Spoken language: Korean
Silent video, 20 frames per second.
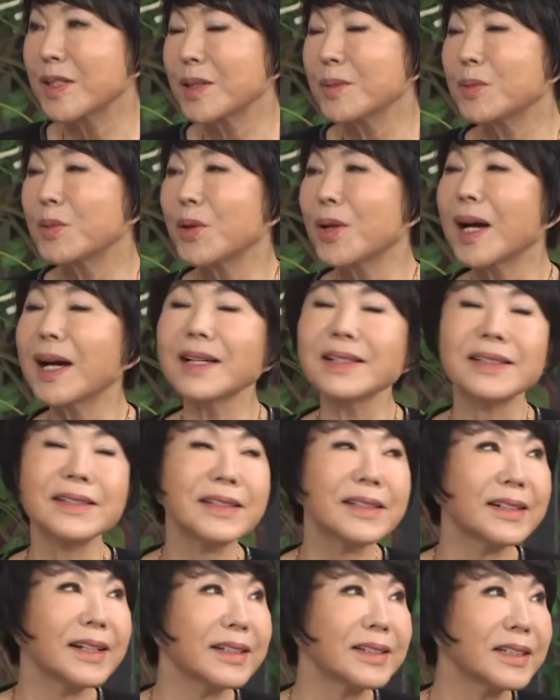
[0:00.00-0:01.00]
지금 돌아가신
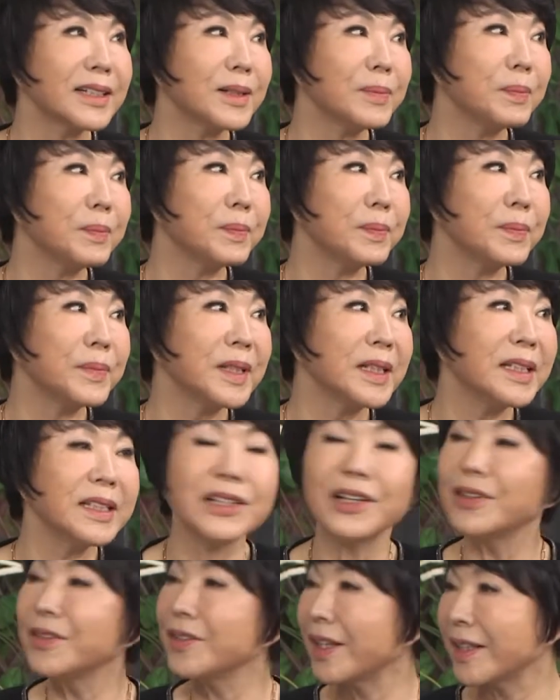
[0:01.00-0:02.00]
지가 1
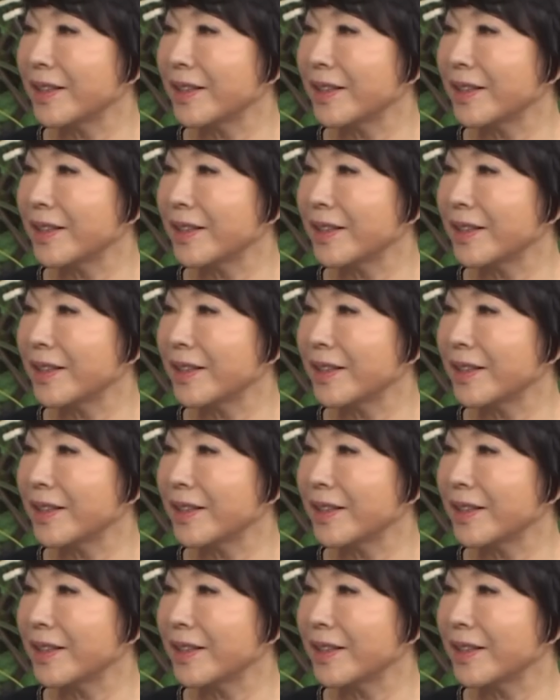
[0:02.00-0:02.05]
2년